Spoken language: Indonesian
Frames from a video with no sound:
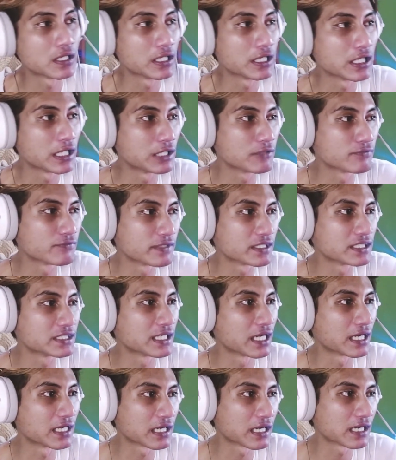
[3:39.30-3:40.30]
event
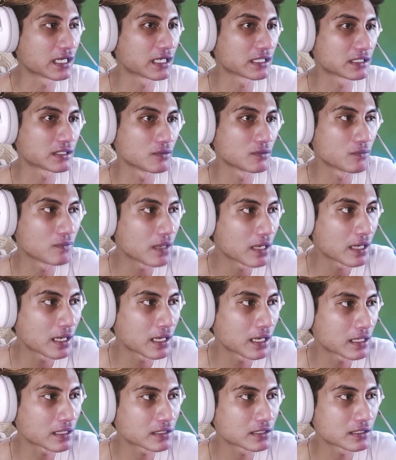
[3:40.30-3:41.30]
jarang
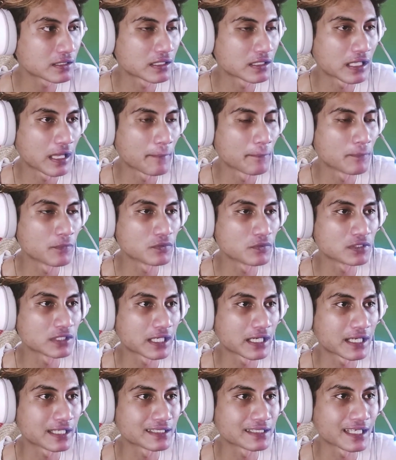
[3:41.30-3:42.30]
keluar namun
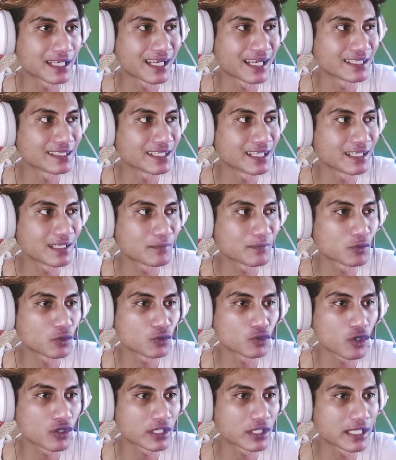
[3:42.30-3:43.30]
cara-caranya
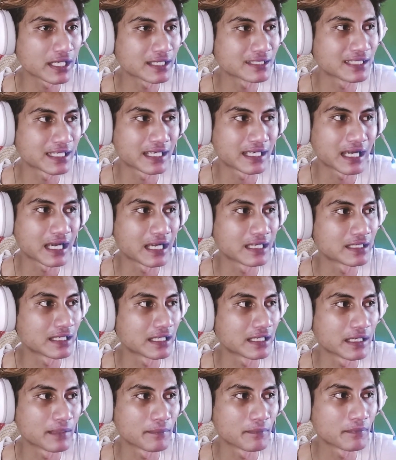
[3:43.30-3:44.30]
tutorial jarang ada
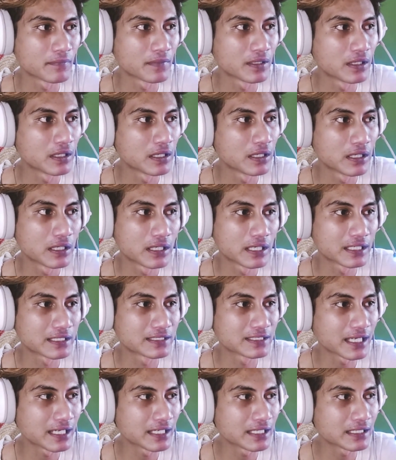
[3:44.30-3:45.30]
yang
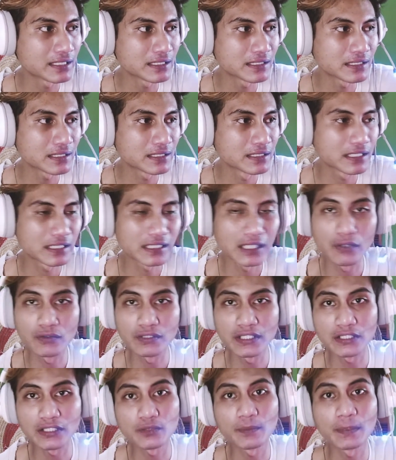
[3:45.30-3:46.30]
ngerjain ya
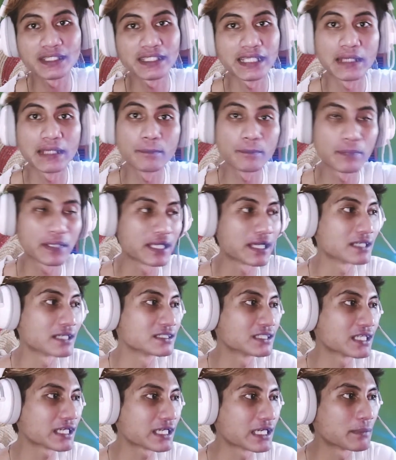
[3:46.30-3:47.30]
tahunya cuman gameplay
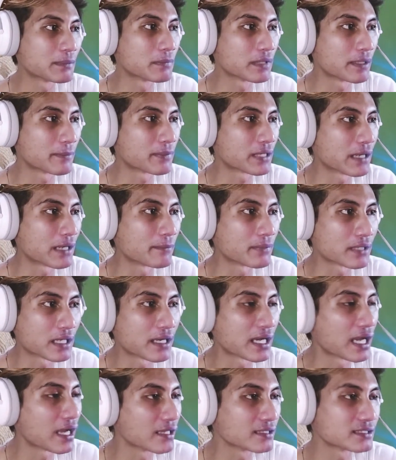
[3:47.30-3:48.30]
aja gameplay
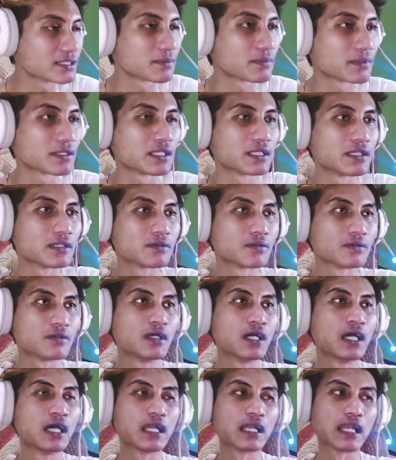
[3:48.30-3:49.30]
perang-perangan seperti itu
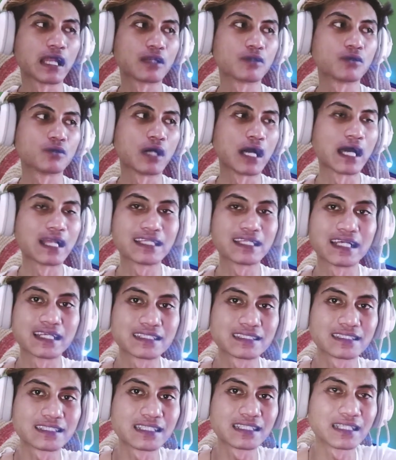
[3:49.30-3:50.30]
lalu
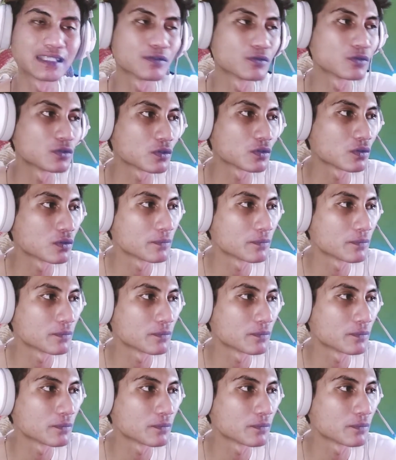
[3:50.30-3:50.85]
aliansi untuk